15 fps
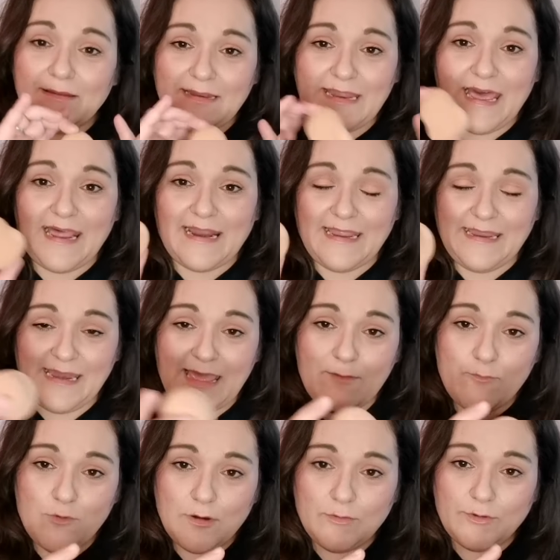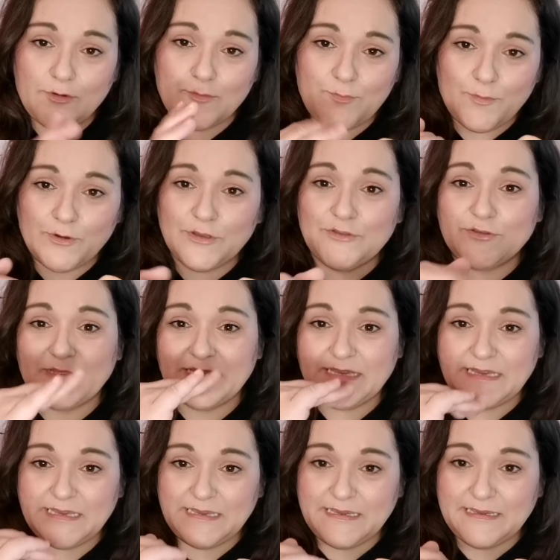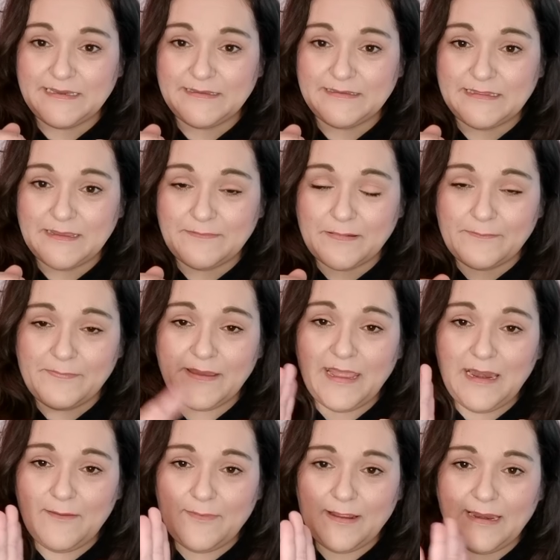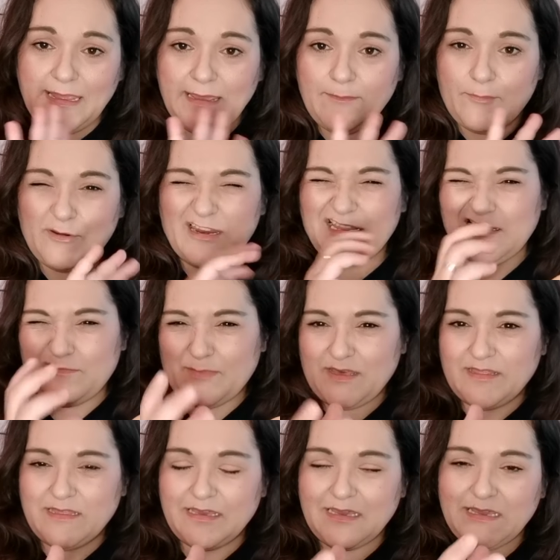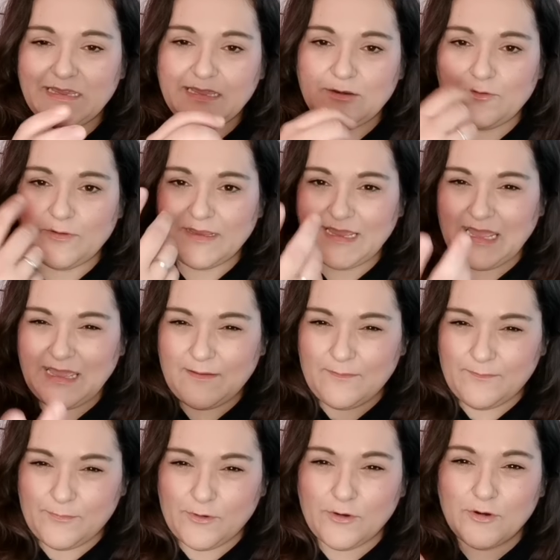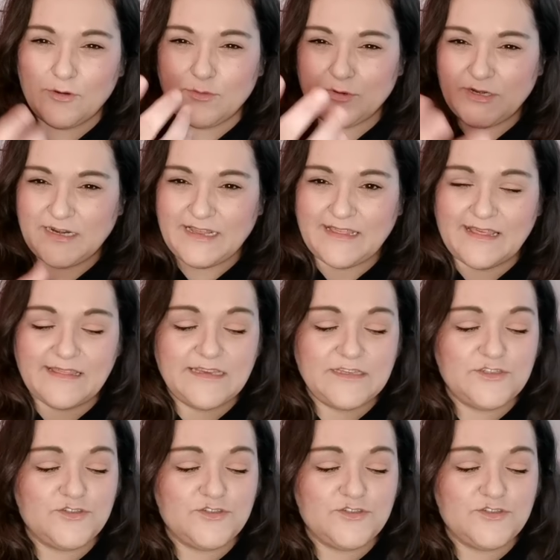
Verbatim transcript: La, envuelvo en un poquito de, de, papel, ¿vale? Por el tema de que no le caiga polvo ni nada de